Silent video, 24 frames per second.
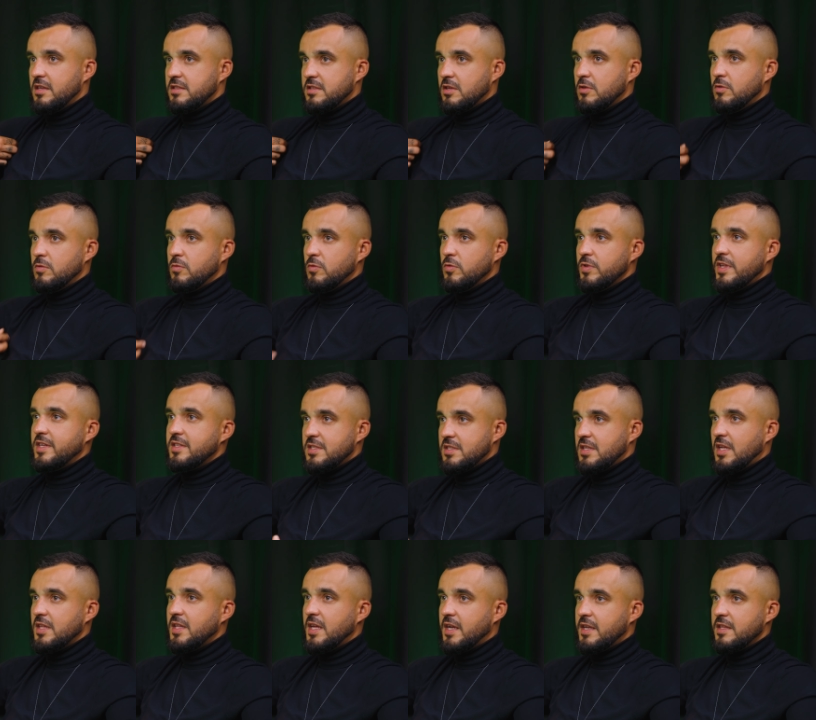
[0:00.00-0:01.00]
są u nas
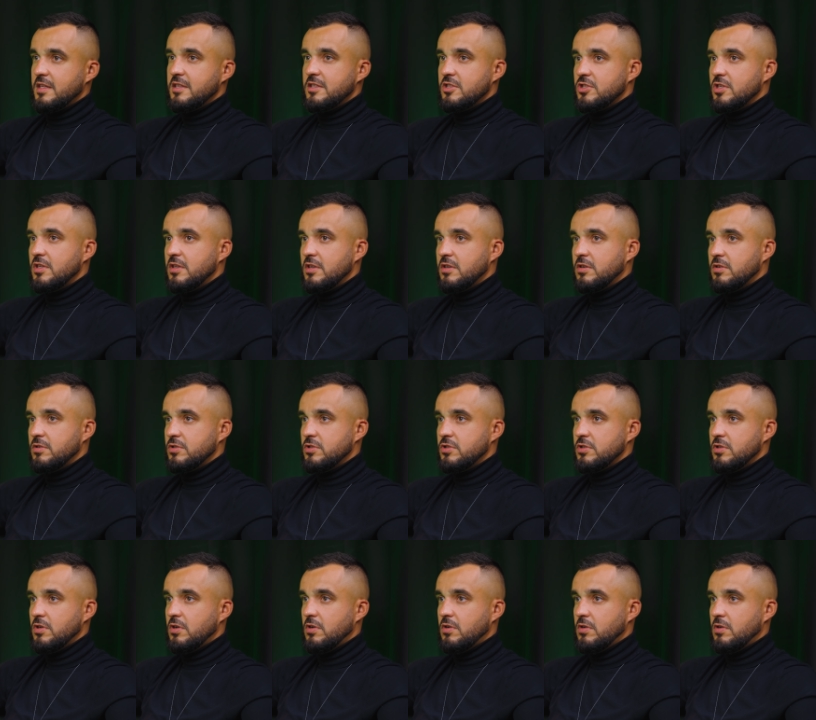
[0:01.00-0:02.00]
standardy, jeżeli
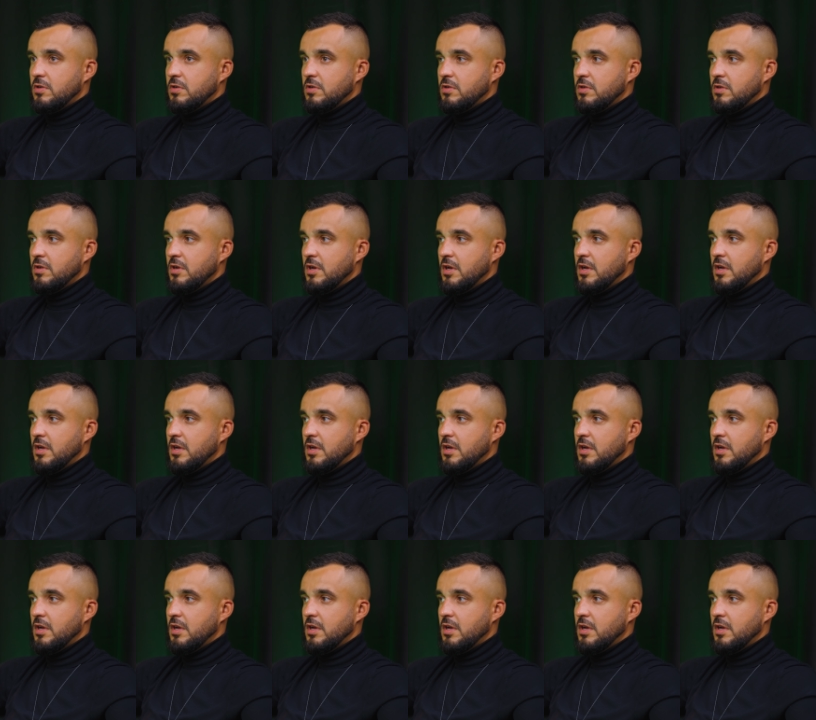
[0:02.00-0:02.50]
chodzi o